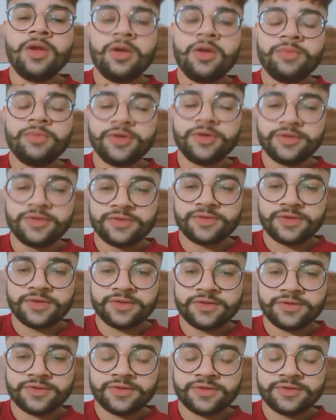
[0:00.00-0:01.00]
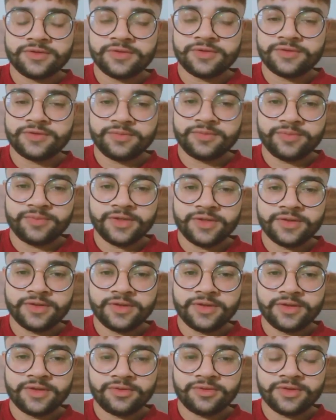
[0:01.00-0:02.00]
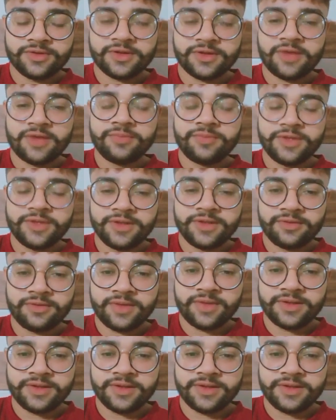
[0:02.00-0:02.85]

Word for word: ब्रिटिश की सिटीजनशिप मिल गई है और क्या मिलने